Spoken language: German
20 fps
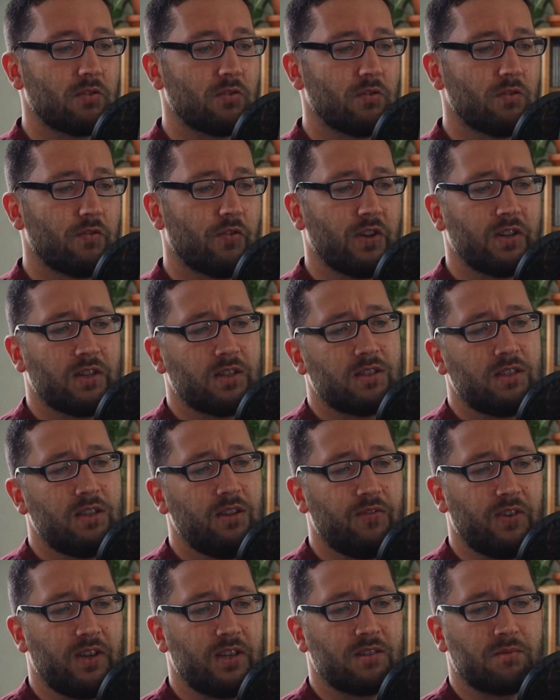und
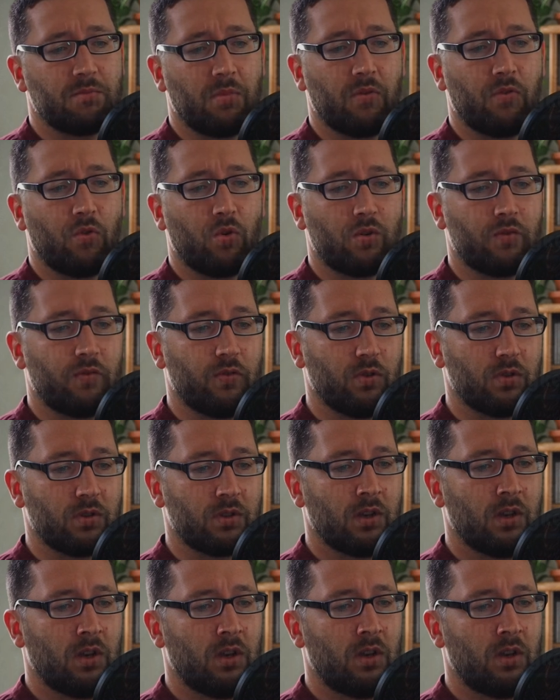Fantasiewesen bewohnt wird.